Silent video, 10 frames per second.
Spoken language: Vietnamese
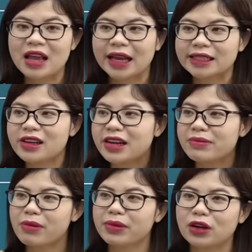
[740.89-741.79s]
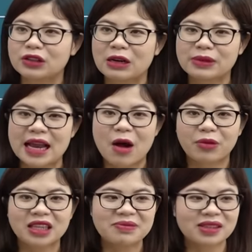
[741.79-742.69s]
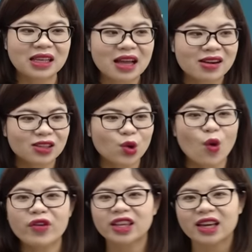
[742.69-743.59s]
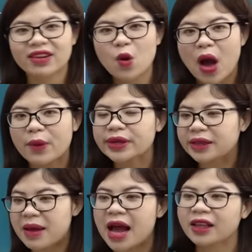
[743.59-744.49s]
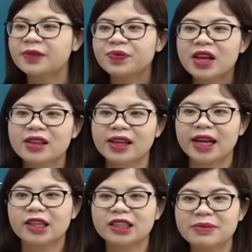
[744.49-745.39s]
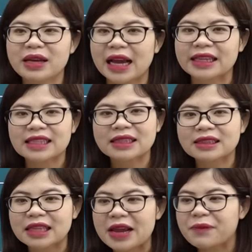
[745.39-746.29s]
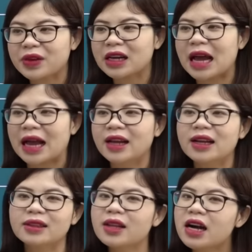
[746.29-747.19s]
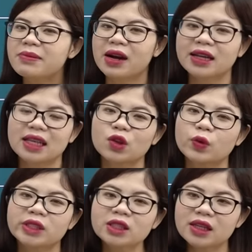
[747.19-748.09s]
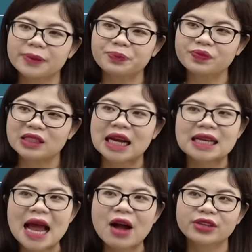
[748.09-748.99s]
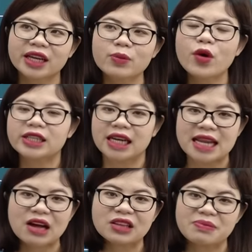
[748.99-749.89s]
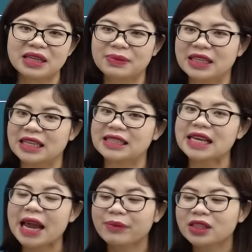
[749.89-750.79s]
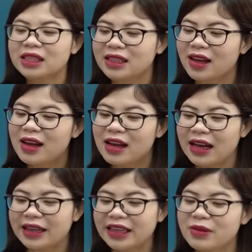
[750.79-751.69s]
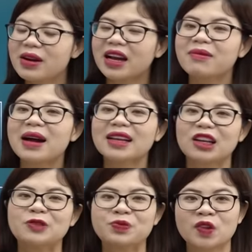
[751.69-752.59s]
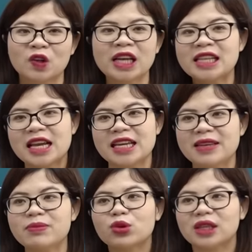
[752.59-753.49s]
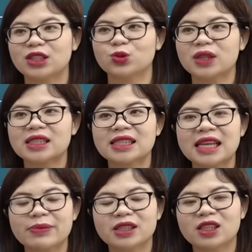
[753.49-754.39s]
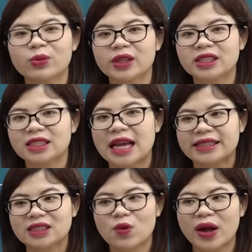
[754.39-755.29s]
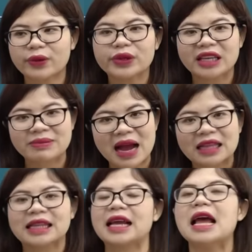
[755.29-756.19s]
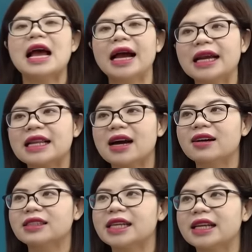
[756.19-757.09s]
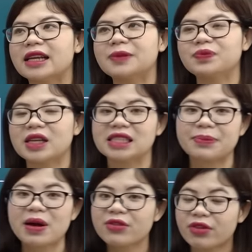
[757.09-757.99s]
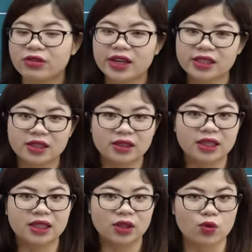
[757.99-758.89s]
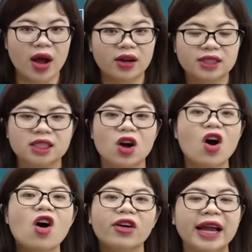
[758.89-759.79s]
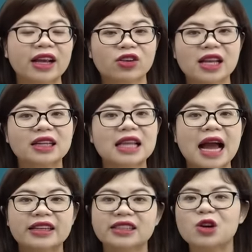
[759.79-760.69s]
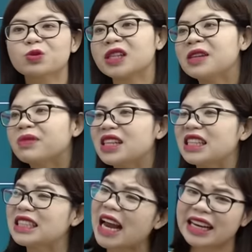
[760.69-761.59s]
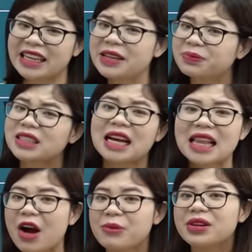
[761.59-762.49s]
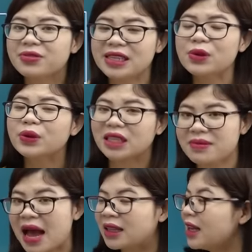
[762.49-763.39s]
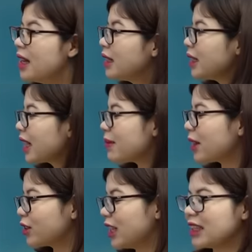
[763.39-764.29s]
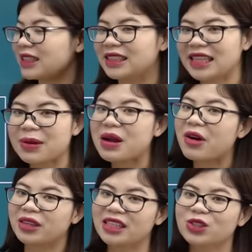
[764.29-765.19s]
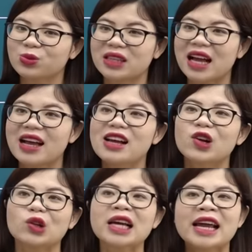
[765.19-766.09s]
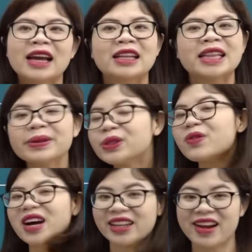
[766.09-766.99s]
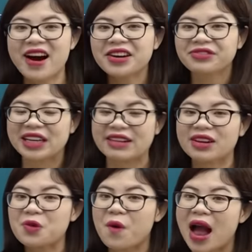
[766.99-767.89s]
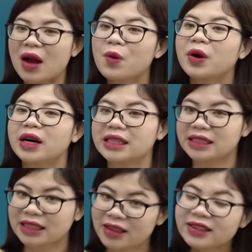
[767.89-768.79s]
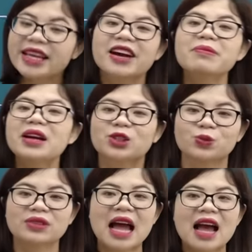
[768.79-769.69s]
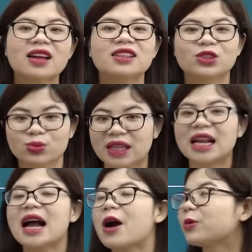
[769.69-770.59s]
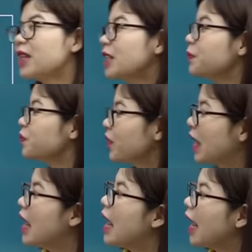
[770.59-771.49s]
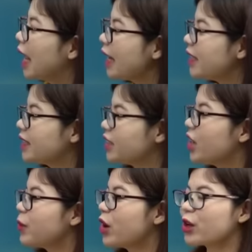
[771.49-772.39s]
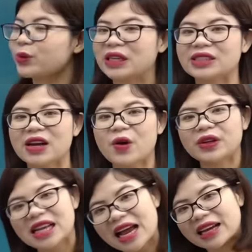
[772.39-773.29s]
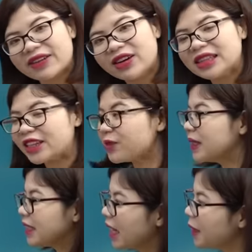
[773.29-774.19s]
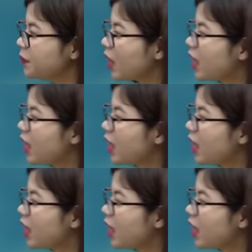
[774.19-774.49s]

Ngày xưa khi mà mình còn học đại học thì mình rất là hứng thú với những cái văn hóa của Nhật Bản á. Thì à, đợt tí mình hay săn tìm những cái nơi mà người ta tổ chức um, trà đạo những cái buổi trà đạo để mình mình đến xem á thì à, nếu mà các bạn um, có thể để ý một là chúng ta sẽ xem trên thông tin trên đại sứ quán của Nhật Bản này hay là ở trên um, Japan Foundation thì thỉnh thoảng ở trên đó họ hay có đăng tải những thông tin mà đến trải nghiệm trà đạo miễn phí của Nhật Bản. Thế thì các bạn có thể tham khảo ở đấy thì chúng ta có thể tiếp xúc gần hơn với cái văn hóa của thứ tiếng mà chúng ta chúng ta đang học nhá. Hay, rồi mọi người cùng nhau sẽ ôn lại cái phần này cho mình nhá.